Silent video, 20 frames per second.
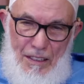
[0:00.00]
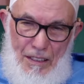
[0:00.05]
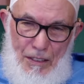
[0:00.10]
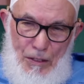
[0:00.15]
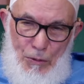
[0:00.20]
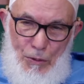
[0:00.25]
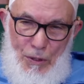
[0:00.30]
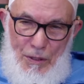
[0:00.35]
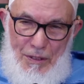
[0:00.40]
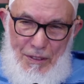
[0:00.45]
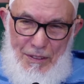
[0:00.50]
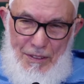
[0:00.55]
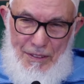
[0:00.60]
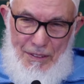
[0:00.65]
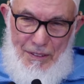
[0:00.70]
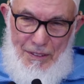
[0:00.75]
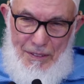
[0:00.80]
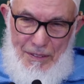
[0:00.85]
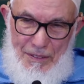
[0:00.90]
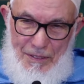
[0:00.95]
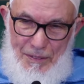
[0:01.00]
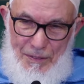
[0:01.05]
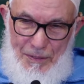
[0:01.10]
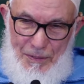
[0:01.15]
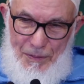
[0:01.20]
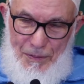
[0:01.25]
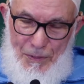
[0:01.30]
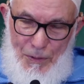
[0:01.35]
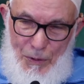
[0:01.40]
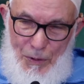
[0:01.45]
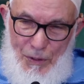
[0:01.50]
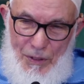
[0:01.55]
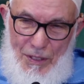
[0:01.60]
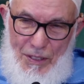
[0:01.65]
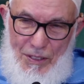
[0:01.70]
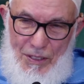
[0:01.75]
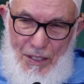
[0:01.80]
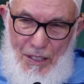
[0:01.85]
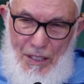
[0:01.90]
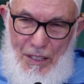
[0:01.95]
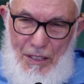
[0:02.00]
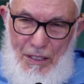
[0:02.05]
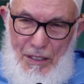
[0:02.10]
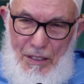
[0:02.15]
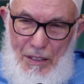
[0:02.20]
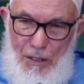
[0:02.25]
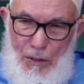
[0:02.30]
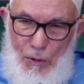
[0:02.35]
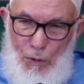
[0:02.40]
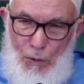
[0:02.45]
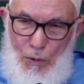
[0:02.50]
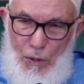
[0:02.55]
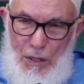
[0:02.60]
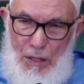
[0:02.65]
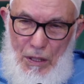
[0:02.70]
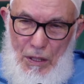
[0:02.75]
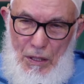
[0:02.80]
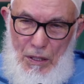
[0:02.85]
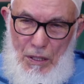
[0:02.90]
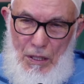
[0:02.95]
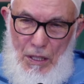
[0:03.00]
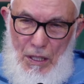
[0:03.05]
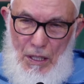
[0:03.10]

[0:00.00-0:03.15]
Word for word: أردت أن ركز عليه هو